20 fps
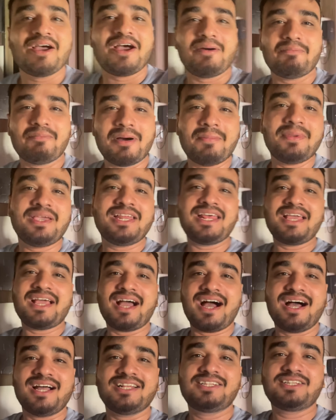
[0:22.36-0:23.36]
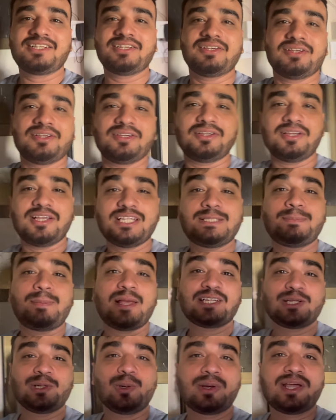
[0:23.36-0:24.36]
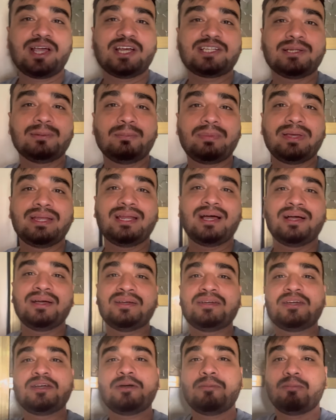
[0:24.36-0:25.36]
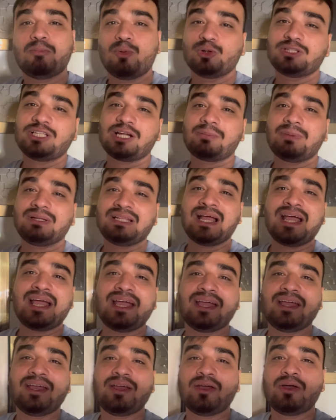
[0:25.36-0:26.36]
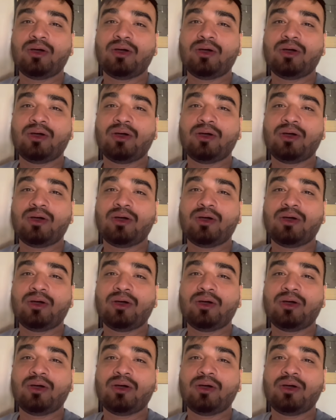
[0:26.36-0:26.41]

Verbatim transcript: मम्मी ने आज इस स्पेशल ओकेशन पे ना मोदक बनाया है